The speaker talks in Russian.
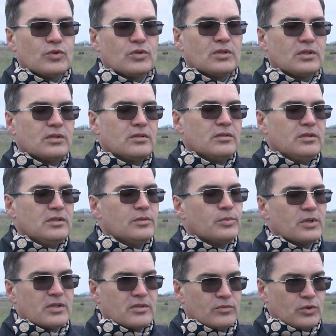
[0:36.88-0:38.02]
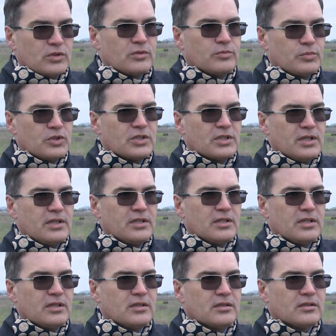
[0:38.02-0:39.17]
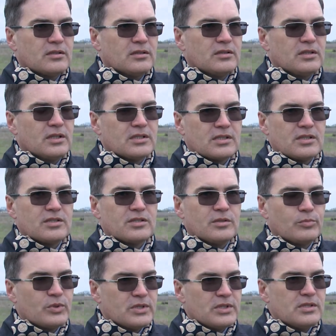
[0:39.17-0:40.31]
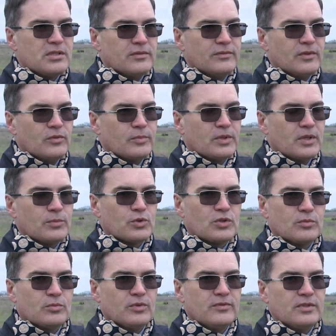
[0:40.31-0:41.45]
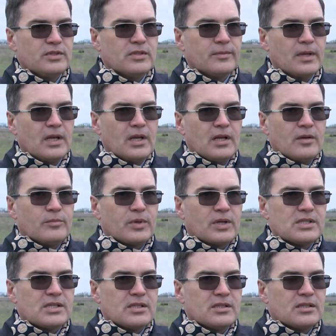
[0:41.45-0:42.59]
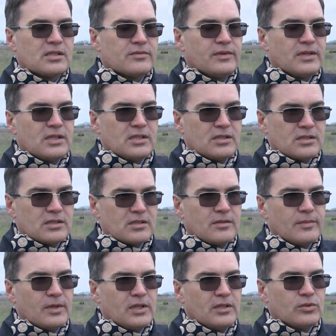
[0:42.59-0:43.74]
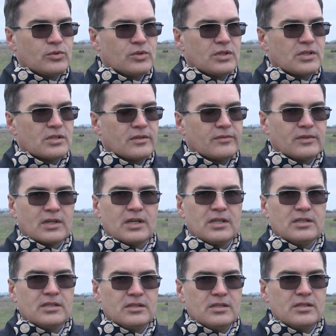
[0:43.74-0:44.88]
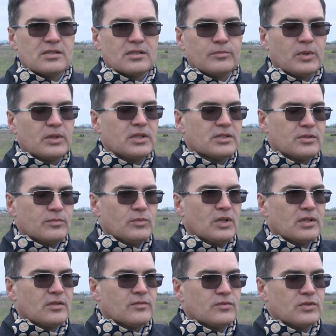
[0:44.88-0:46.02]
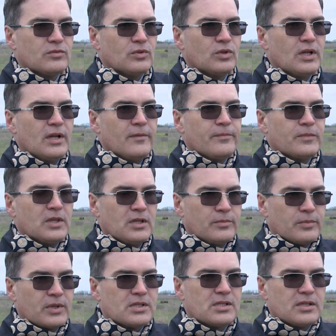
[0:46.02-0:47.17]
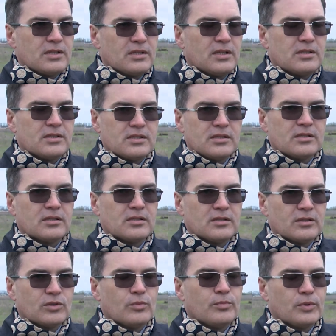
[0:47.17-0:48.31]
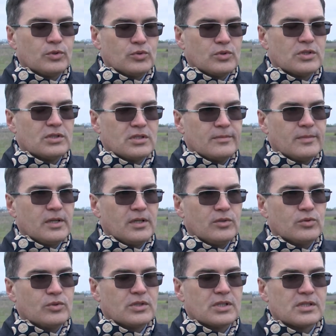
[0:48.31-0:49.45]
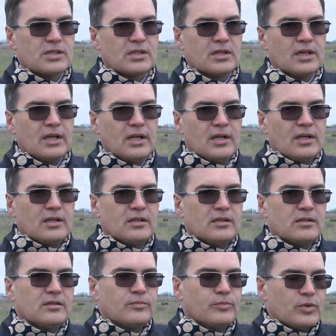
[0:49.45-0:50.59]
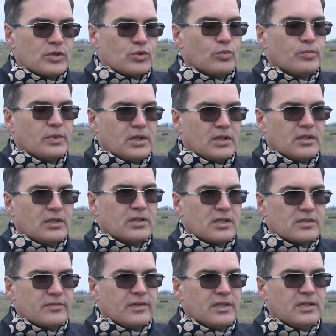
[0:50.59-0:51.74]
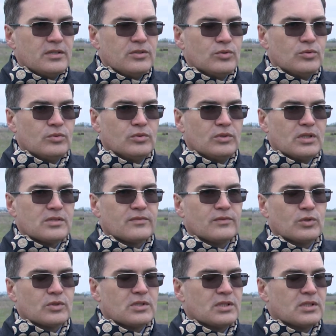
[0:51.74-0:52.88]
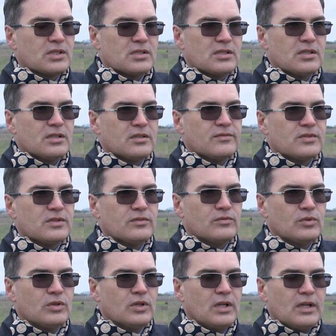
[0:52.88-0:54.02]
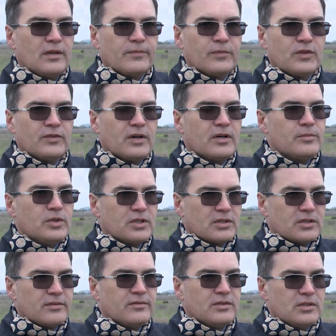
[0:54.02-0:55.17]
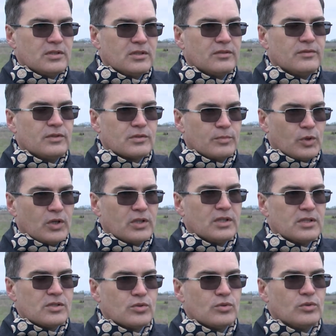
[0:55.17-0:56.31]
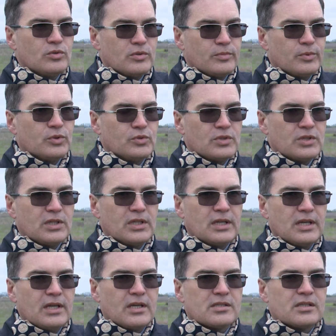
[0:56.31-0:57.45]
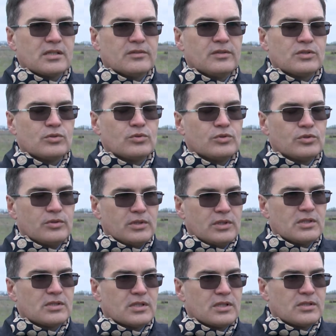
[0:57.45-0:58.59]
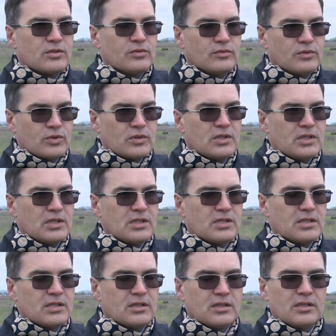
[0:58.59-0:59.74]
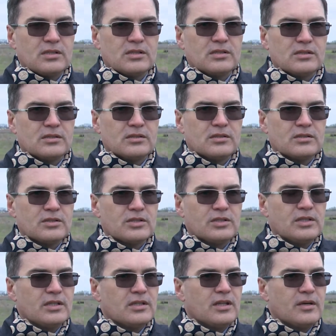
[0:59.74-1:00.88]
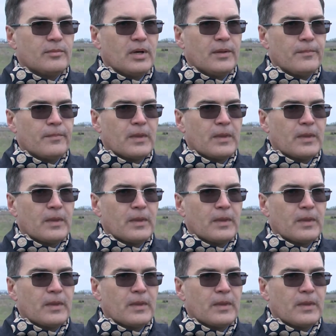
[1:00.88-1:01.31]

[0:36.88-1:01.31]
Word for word: это не производит впечатления достаточно позитивного, потому что мы видим процент освоения этих земельных участков крайне низок. По нашим данным, всего 3% от тех, кто получил земельные участки, э, приступили к их освоению. У нас в городе Краснодаре всего два объекта введены в эксплуатацию. Люди получили соответствующую регистрацию в Росреестре на э, жилые дома.